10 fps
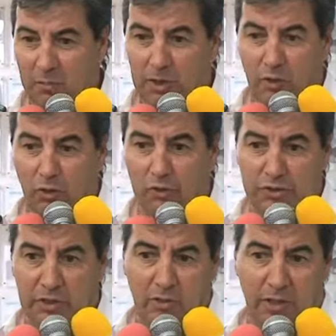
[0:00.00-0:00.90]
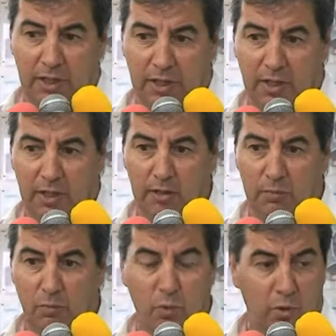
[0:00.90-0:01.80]
pero considero que hay
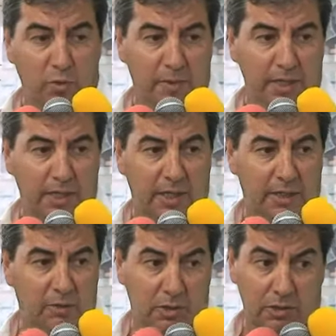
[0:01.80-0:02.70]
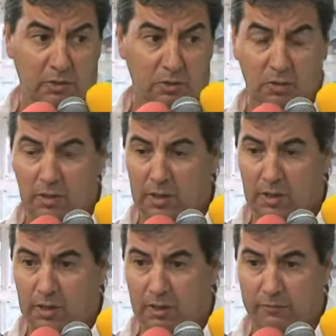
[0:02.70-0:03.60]
muy buen material en cuanto
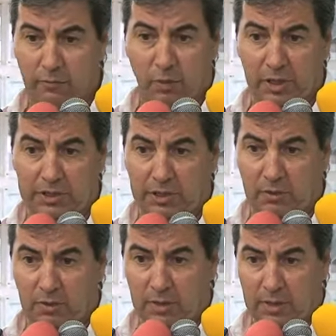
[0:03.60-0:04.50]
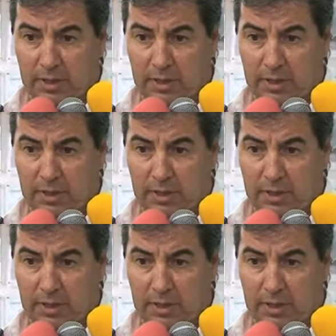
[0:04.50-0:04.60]
a lo, futbolístico.